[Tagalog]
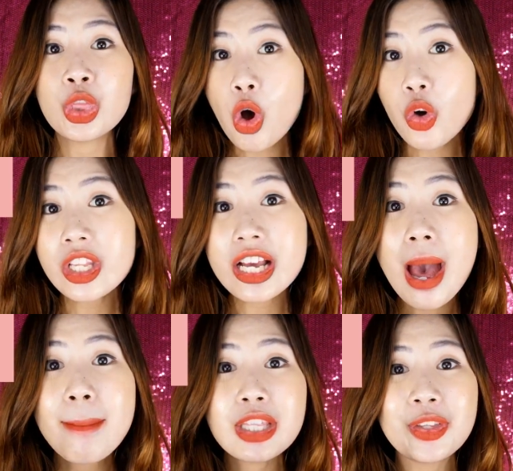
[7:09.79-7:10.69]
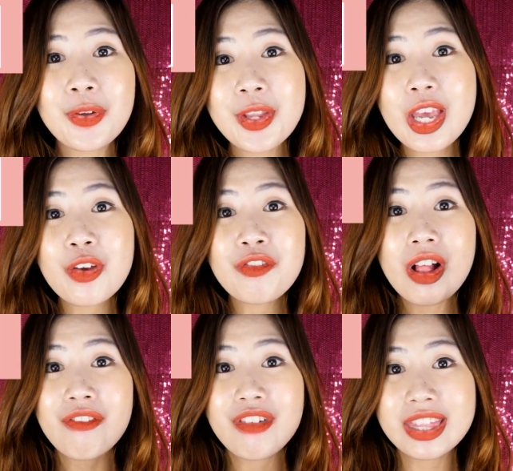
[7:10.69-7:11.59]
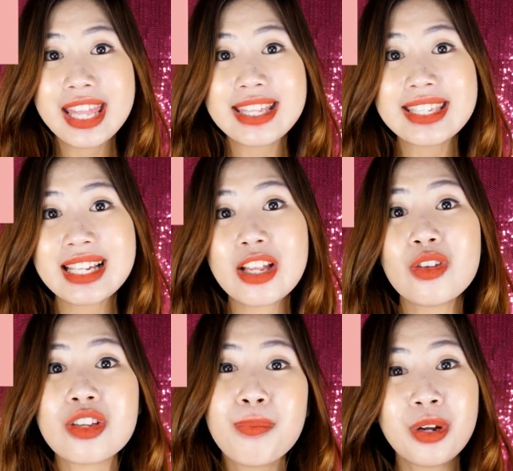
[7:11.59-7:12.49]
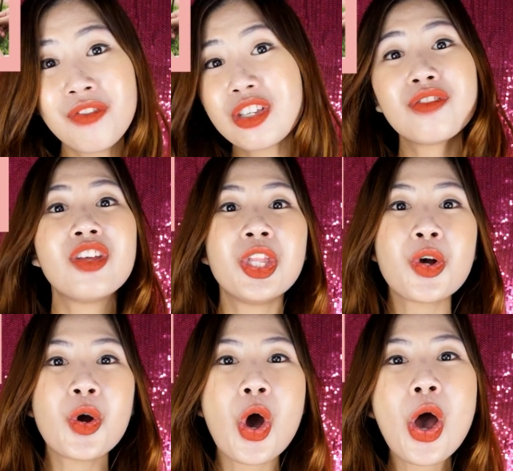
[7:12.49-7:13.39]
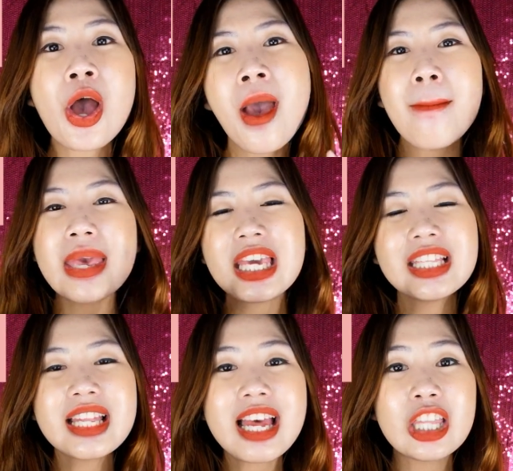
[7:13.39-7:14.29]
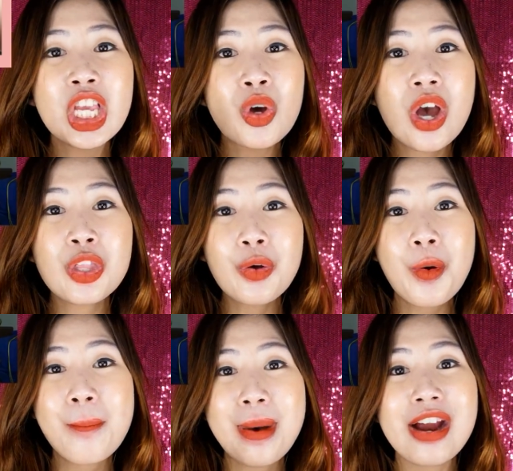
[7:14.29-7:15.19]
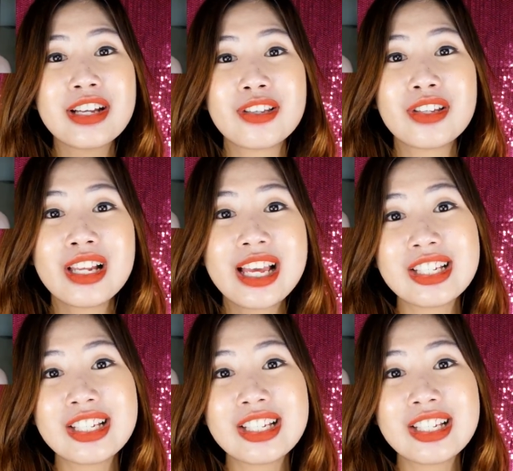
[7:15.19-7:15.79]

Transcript: Though nagamit ko na yung velvet tints nila do sa previous video ko, may kita natin kung anong comparison nila.